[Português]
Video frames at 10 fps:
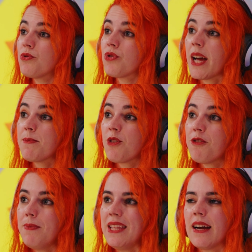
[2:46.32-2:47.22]
Tribes
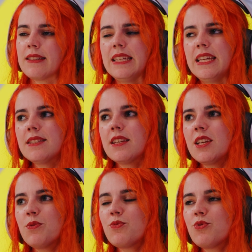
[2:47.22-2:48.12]
of Midgard. E este acho
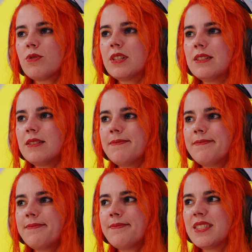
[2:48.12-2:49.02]
que é um jogo que,
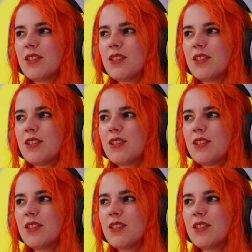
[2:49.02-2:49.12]
hum, que se